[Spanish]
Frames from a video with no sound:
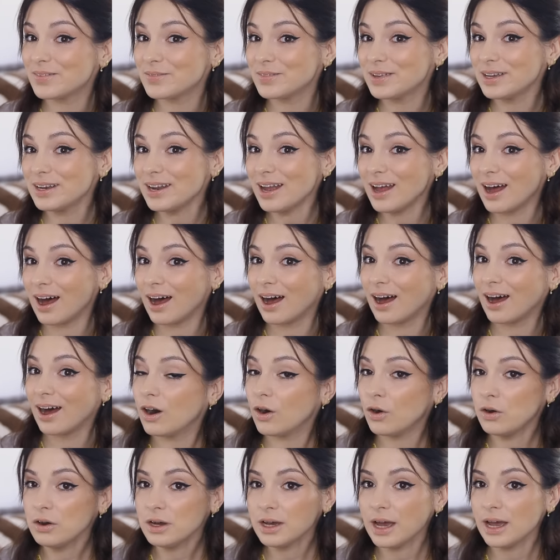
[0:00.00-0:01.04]
mira.
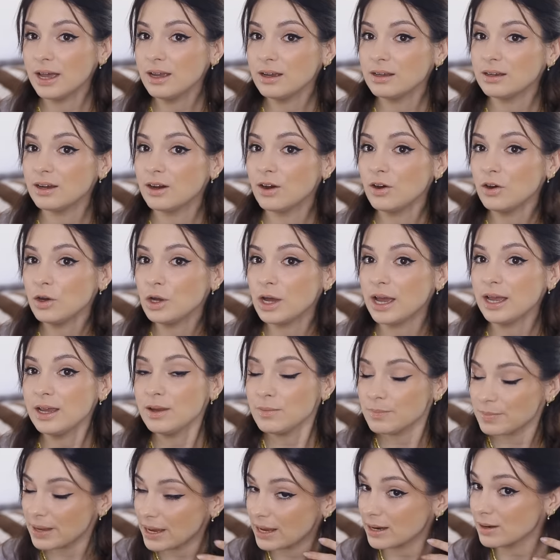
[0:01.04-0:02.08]
Ok, ok,
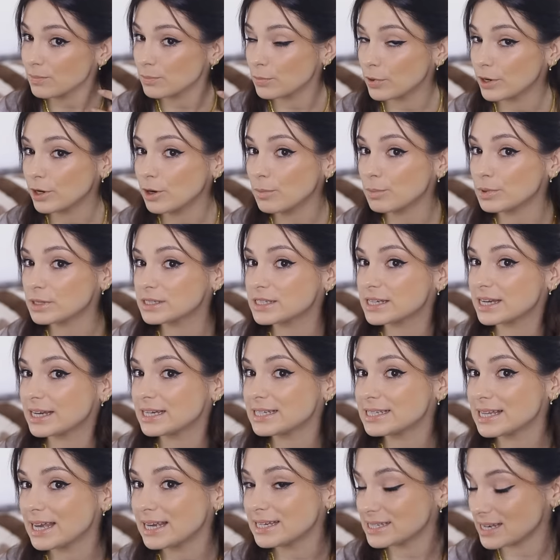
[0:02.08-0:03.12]
bien. Bueno, pues
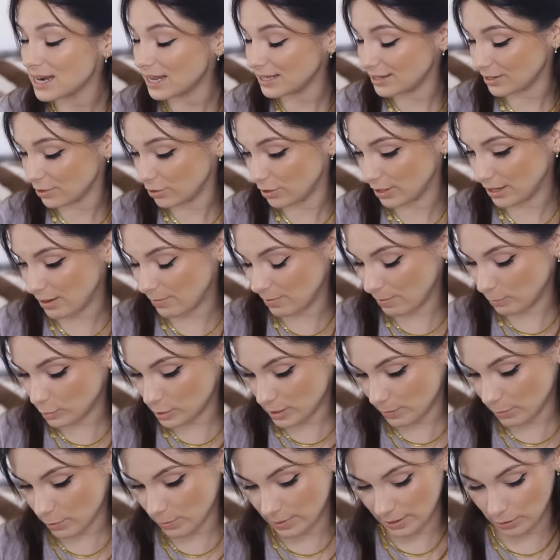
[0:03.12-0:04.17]
esta es la teoría.
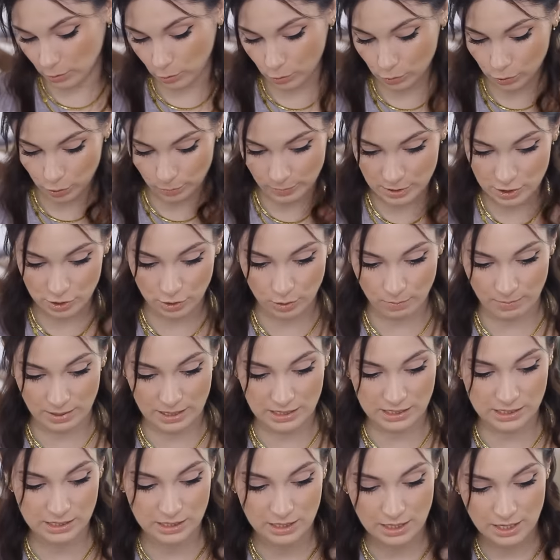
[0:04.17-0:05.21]
Vamos a probar otro mechón
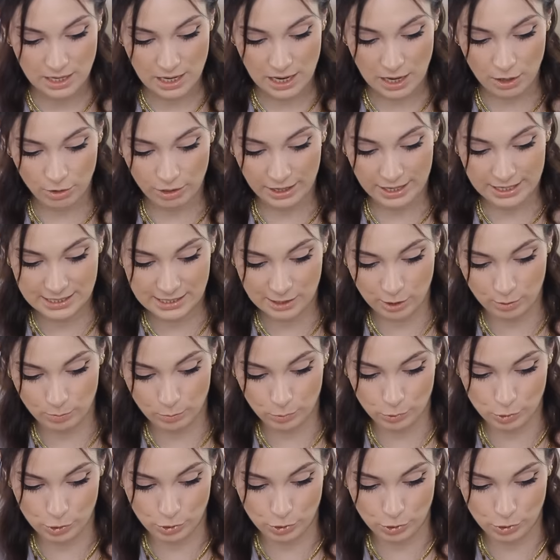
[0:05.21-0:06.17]
más, ahora que sé cómo